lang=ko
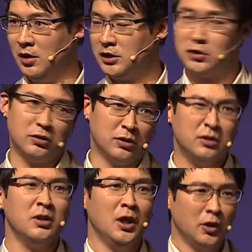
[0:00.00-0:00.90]
근데
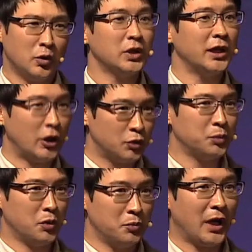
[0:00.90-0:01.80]
저는 교사가 되고 싶은
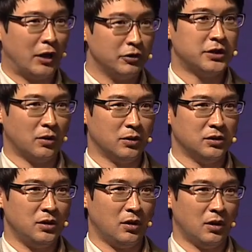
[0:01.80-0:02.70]
걸 분명히 갖고
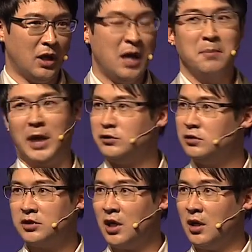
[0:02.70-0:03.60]
있었거든요.
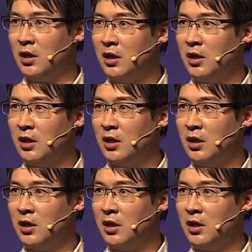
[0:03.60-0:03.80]
마술사,